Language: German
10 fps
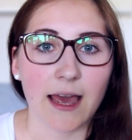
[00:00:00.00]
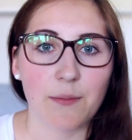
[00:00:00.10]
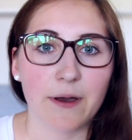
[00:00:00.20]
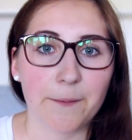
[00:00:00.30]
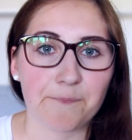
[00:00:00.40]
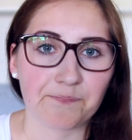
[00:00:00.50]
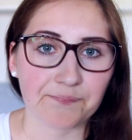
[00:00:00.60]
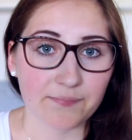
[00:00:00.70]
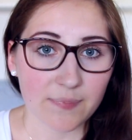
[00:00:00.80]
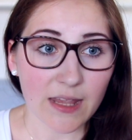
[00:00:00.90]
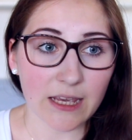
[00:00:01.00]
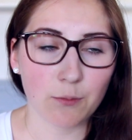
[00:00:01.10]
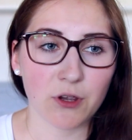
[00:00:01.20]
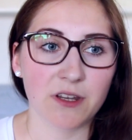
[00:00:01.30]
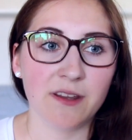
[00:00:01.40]
Aber ich
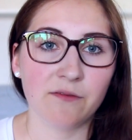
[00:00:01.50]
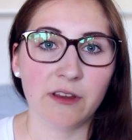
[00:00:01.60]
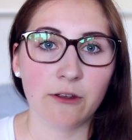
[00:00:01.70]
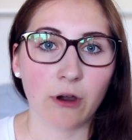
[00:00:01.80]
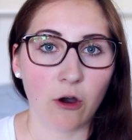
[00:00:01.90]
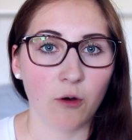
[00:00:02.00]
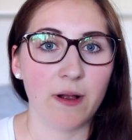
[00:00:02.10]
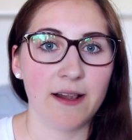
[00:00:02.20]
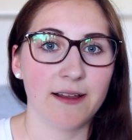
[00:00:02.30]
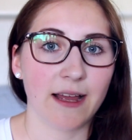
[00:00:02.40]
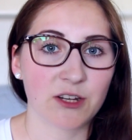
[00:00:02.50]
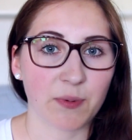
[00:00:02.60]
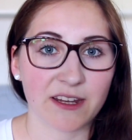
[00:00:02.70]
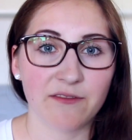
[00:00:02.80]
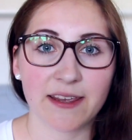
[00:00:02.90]
möchte in diesem Video auch mal
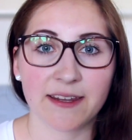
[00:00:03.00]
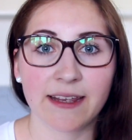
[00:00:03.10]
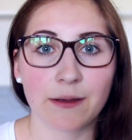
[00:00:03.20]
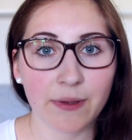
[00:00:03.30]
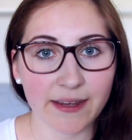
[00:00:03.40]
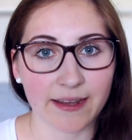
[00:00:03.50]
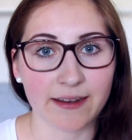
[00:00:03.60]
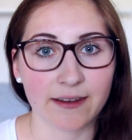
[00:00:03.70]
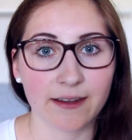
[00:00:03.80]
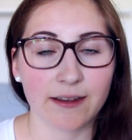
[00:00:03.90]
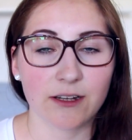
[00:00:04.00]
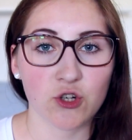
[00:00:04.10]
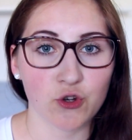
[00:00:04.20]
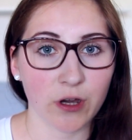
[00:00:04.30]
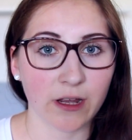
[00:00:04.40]
ansprechen, welche Dinge mich denn
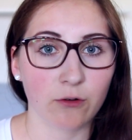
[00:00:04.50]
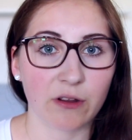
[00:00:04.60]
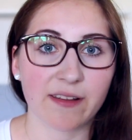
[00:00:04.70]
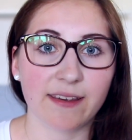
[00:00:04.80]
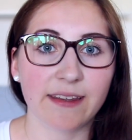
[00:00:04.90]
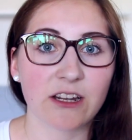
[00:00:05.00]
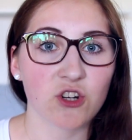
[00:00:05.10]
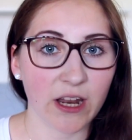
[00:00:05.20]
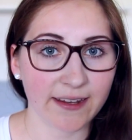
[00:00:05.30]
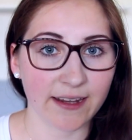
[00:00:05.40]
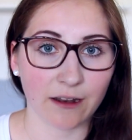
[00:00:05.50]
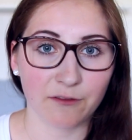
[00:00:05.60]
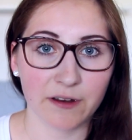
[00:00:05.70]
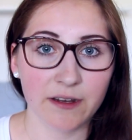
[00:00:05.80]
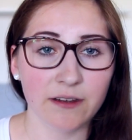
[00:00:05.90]
stören oder was ich denn schlecht daran
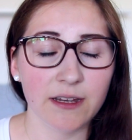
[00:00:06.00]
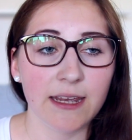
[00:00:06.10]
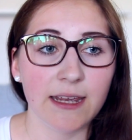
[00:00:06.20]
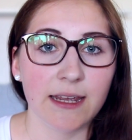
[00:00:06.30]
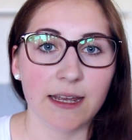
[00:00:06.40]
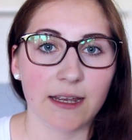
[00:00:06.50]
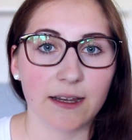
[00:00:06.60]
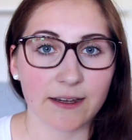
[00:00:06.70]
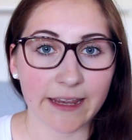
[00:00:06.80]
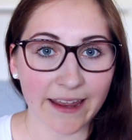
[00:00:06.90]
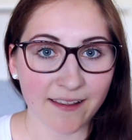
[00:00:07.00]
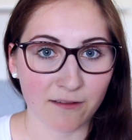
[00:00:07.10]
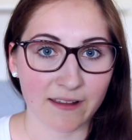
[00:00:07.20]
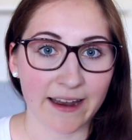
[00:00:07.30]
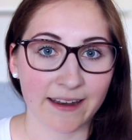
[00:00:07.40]
finde, gay
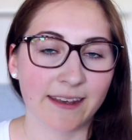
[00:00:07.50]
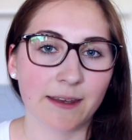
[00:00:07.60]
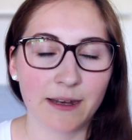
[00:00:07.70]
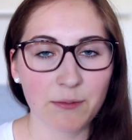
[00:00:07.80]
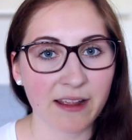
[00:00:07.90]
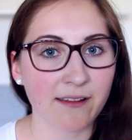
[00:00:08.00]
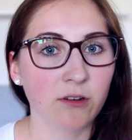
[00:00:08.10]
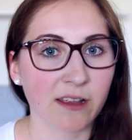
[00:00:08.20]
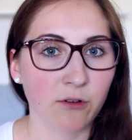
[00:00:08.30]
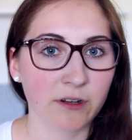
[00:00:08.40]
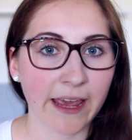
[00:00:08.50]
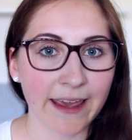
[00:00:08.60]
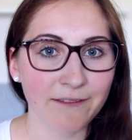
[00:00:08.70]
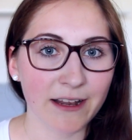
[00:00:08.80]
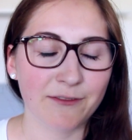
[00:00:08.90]
zu sein. Ich nehme jetzt auch das Wort
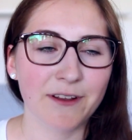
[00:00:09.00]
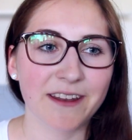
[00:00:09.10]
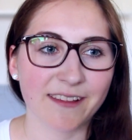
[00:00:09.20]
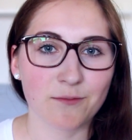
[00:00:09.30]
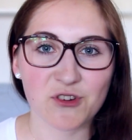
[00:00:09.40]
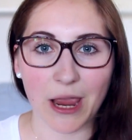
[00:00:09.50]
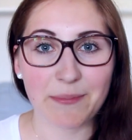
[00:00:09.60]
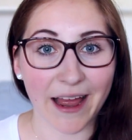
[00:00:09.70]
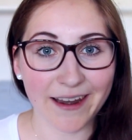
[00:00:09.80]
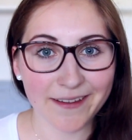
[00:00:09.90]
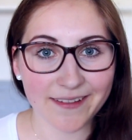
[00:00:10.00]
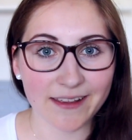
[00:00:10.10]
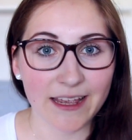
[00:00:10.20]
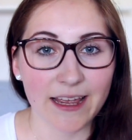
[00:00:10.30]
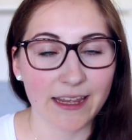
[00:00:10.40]
gay, weil ich finde, das umschreibt
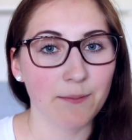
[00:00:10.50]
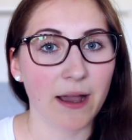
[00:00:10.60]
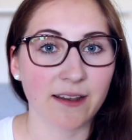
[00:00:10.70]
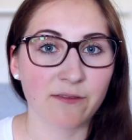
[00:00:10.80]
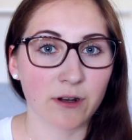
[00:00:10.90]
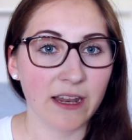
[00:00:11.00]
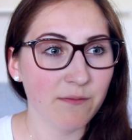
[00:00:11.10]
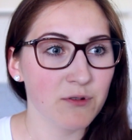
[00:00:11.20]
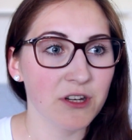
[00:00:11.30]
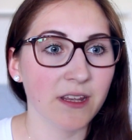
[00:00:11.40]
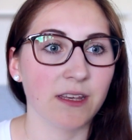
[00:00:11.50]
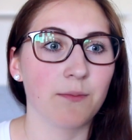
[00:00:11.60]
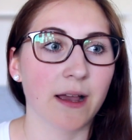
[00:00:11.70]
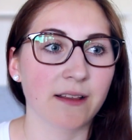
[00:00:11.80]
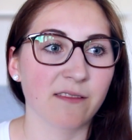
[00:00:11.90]
alles. Ich mag das Wort lesbisch nicht, ich
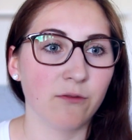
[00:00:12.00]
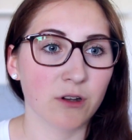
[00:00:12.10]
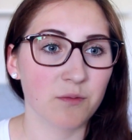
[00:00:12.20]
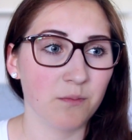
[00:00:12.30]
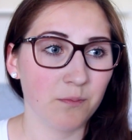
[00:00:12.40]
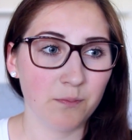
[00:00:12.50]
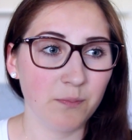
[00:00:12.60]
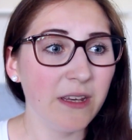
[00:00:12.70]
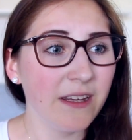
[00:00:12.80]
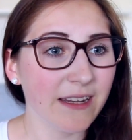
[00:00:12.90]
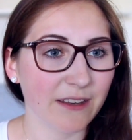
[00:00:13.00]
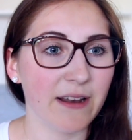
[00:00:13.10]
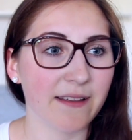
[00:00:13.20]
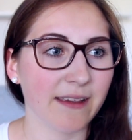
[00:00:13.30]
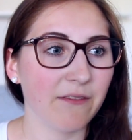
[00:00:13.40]
mag das Wort bi nicht, weil
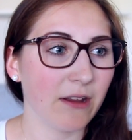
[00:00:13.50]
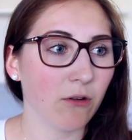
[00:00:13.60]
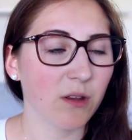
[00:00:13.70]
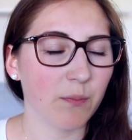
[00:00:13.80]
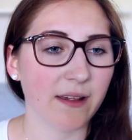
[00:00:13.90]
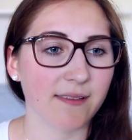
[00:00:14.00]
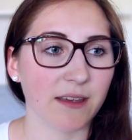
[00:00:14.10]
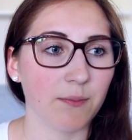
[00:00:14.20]
das irgendwie auch nicht passt.